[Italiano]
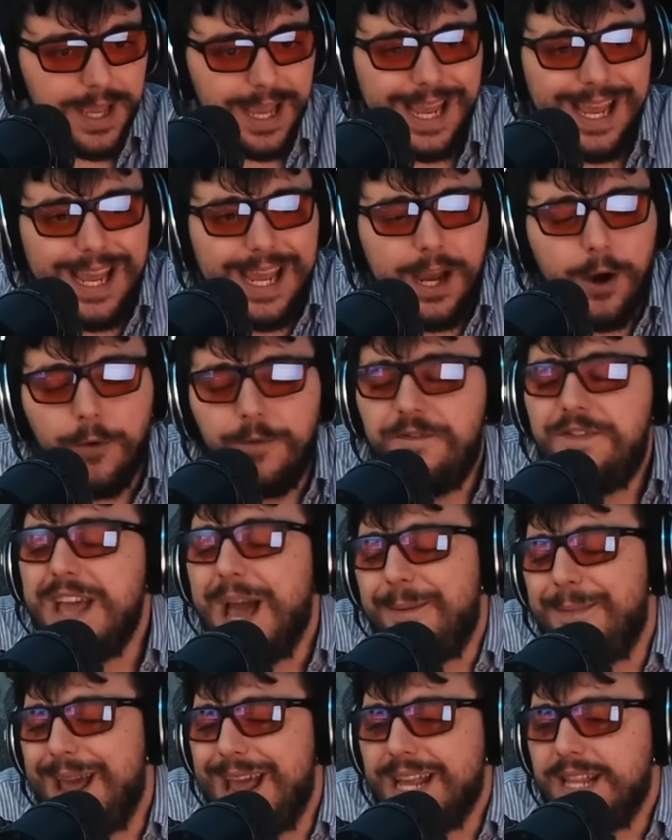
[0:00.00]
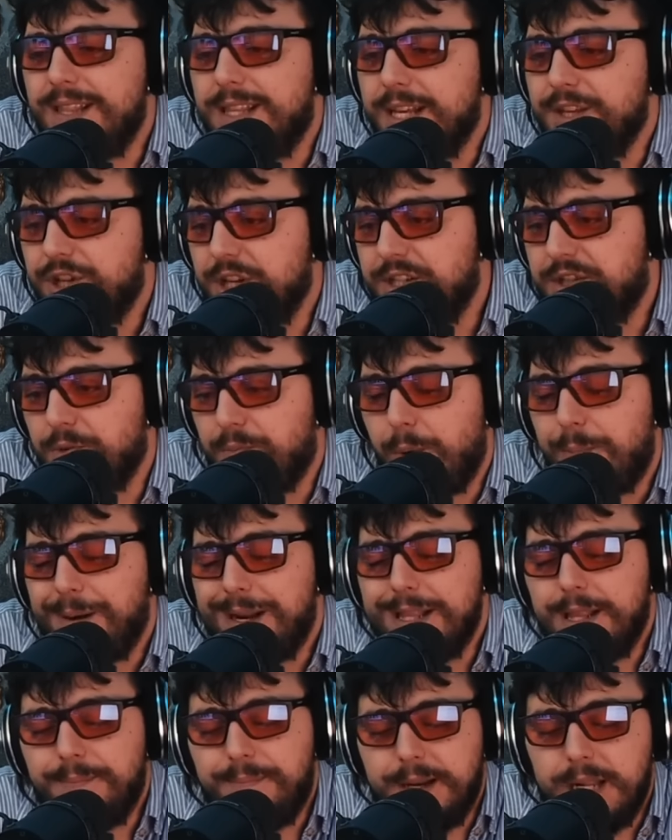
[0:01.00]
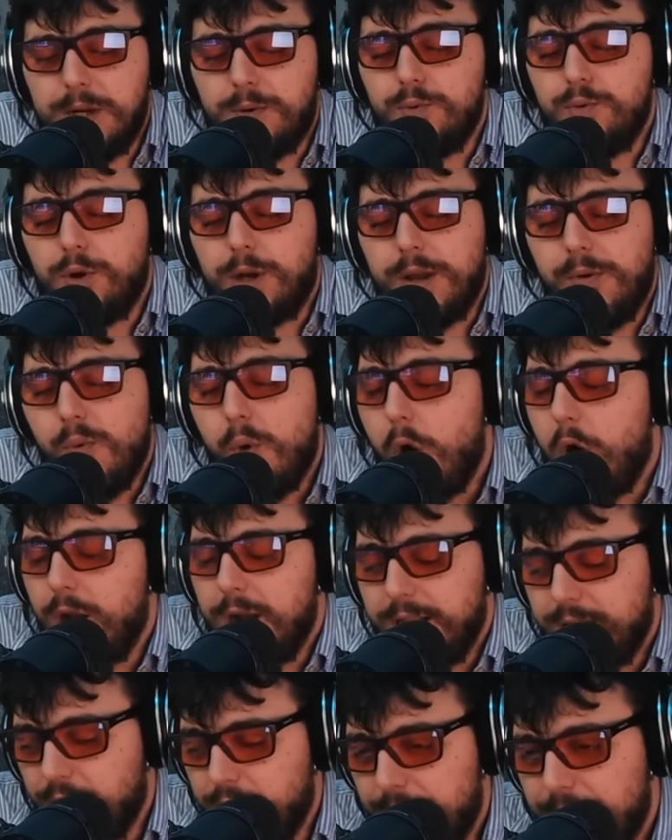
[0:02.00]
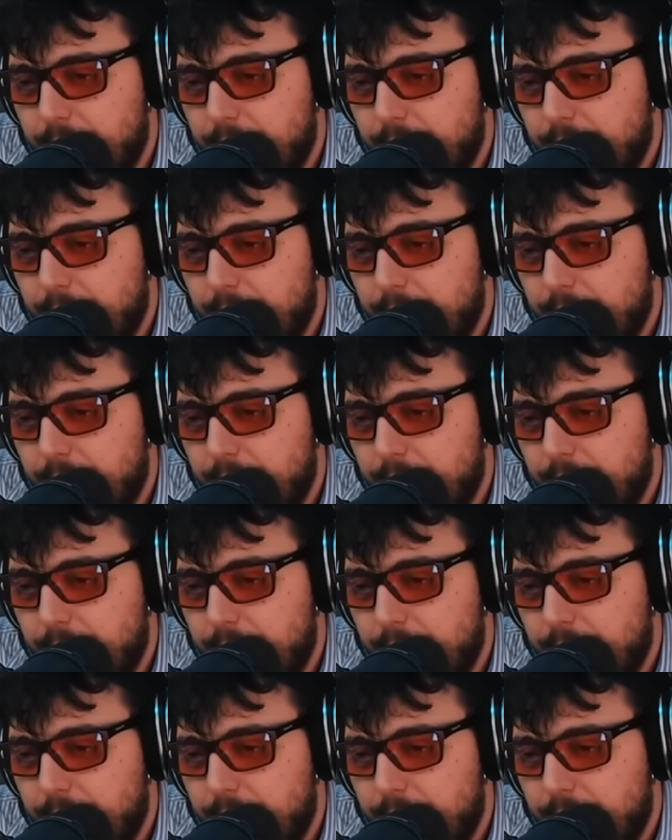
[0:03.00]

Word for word: E, ovviamente cioè, si può prendere per il culo che vuole, noi